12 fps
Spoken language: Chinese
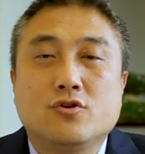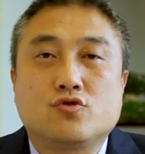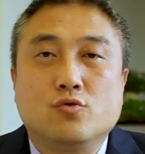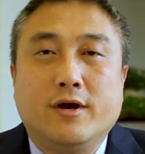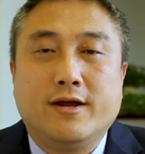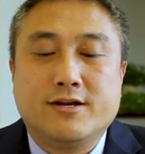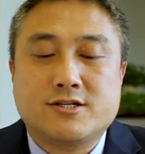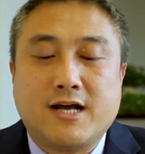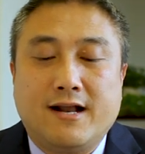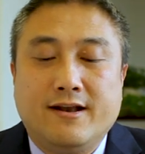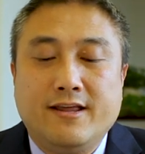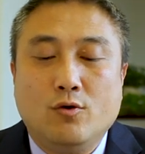水
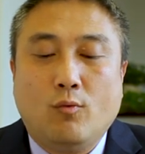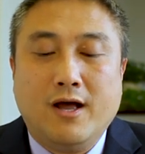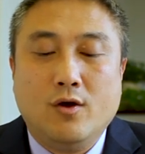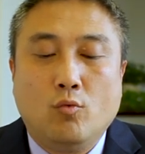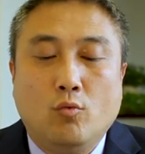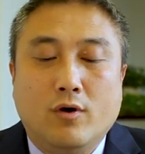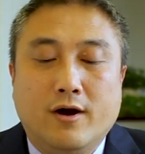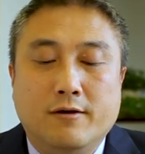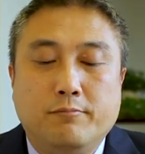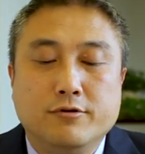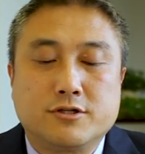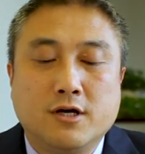善利万物
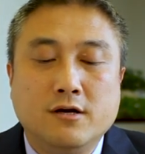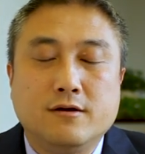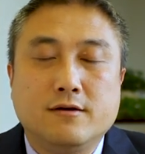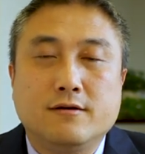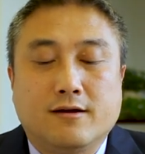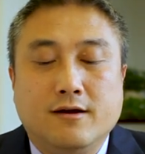而不争，